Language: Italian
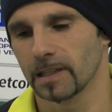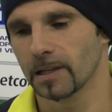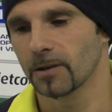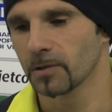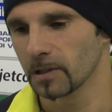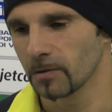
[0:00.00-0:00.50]
di
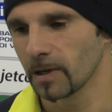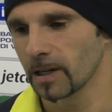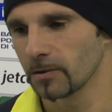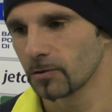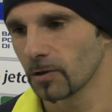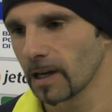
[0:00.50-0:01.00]
continuare
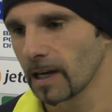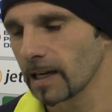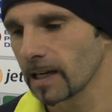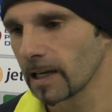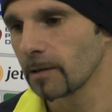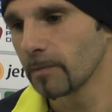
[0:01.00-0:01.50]
a
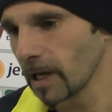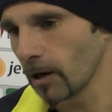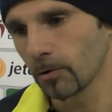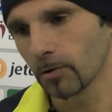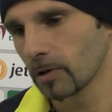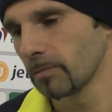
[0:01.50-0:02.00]
giocare e mi
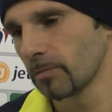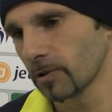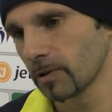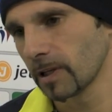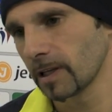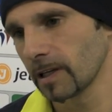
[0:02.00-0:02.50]
auguro di
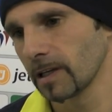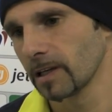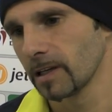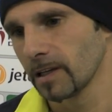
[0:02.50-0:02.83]
poter